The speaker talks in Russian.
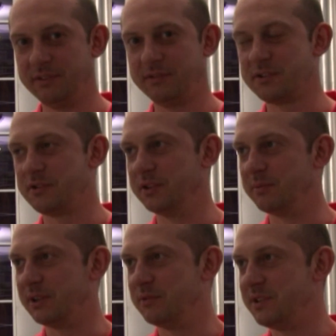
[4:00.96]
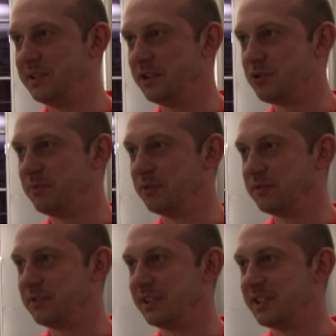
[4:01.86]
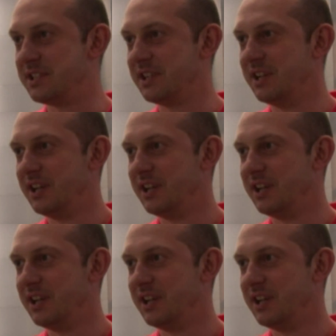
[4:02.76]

в квалификационном раунде Лиги чемпионов играть.